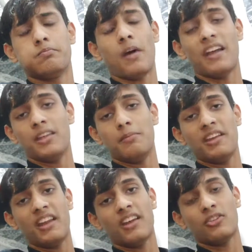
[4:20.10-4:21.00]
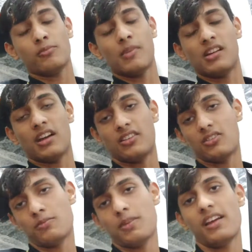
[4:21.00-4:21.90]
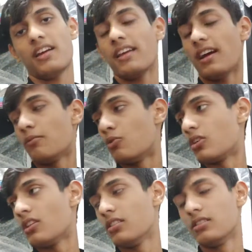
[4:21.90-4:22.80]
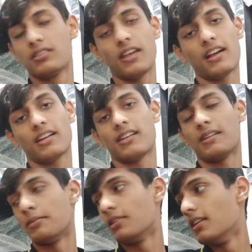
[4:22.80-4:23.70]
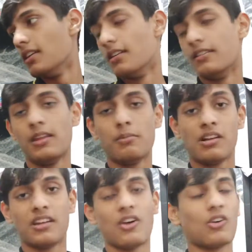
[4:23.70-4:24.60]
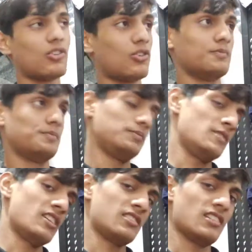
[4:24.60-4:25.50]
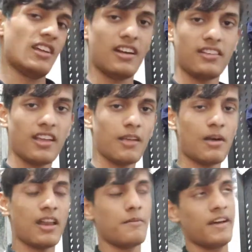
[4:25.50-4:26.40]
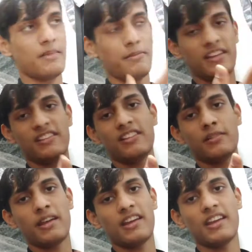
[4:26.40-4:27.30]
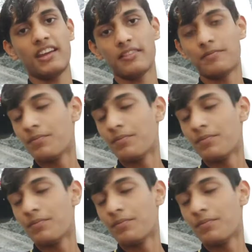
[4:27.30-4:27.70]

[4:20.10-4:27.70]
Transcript: पानी पीना है तो पलटाना तो पड़ेगा यार होटल क्या करेगा नहीं पलटाऊँगा तो नहीं सर डांट के बाहर हमारे मैनेजर बैठे हैं